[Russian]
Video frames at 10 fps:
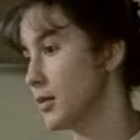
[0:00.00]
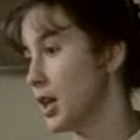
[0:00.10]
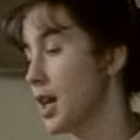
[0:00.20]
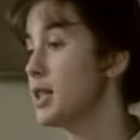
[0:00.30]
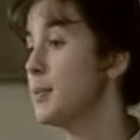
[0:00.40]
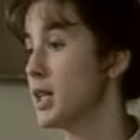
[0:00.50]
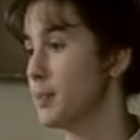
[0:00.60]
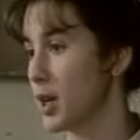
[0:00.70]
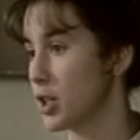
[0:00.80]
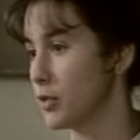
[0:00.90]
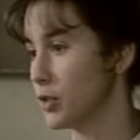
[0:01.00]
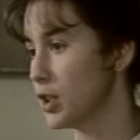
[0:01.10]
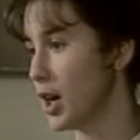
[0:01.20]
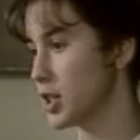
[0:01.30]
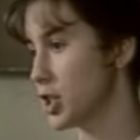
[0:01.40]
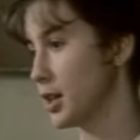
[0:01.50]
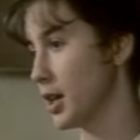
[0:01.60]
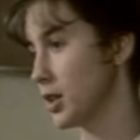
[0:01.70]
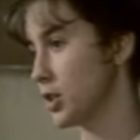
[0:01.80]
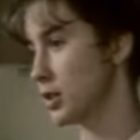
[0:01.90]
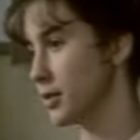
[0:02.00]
Я тебя спрашиваю, ты как считаешь?